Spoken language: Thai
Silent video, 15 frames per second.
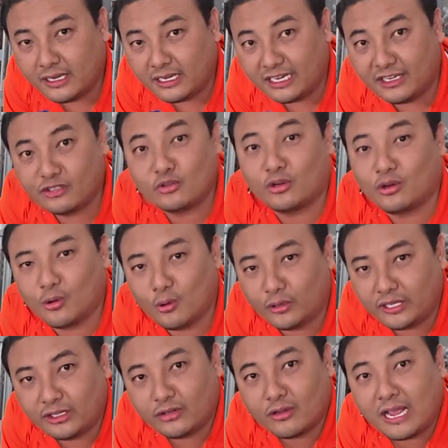และในส่วนของคน
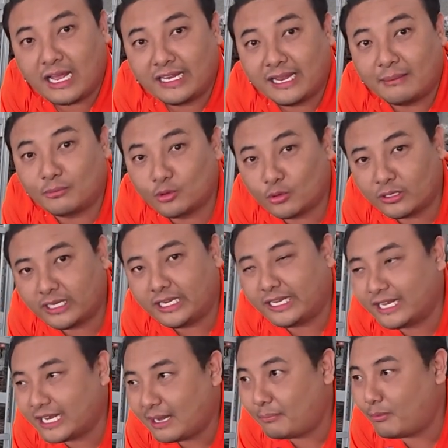ที่ต้องการทำธุรกิจ
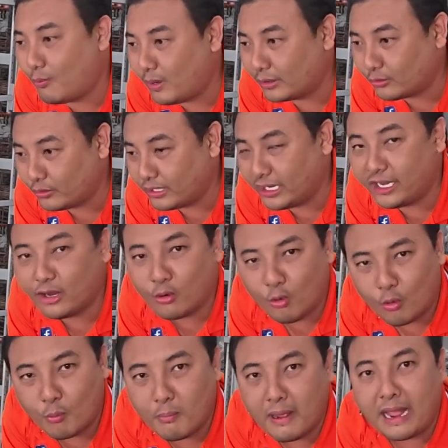นะครับผมว่าตัวนี้เนี่ย
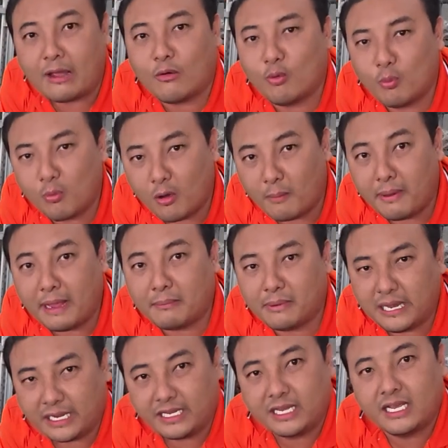คุ้มมากคุ้มกว่าแบบเห
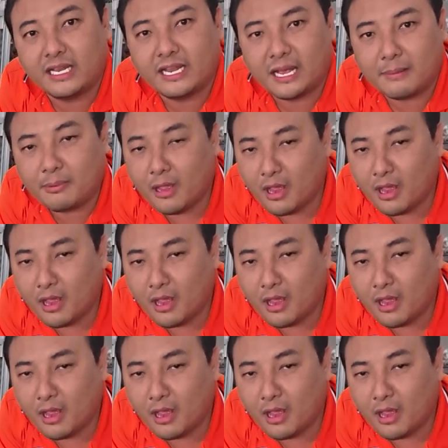ล็กเยอะนะครับ